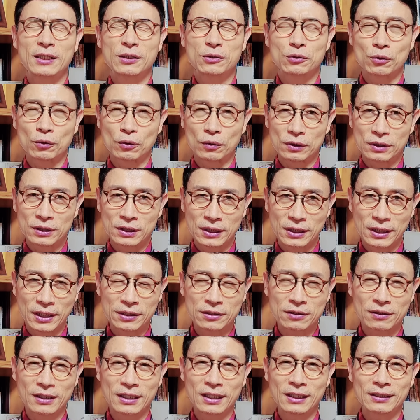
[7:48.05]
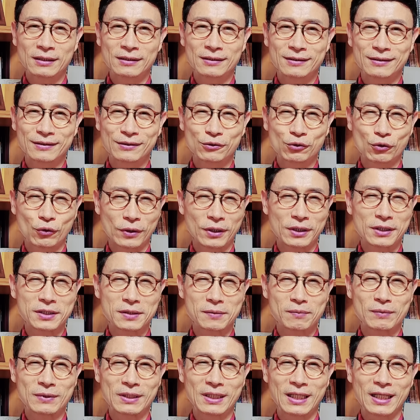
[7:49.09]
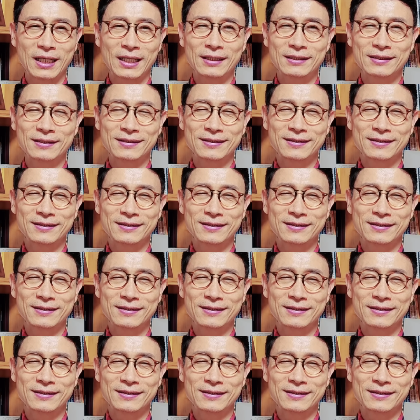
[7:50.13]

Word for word: 또 지내셔야 되겠습니다.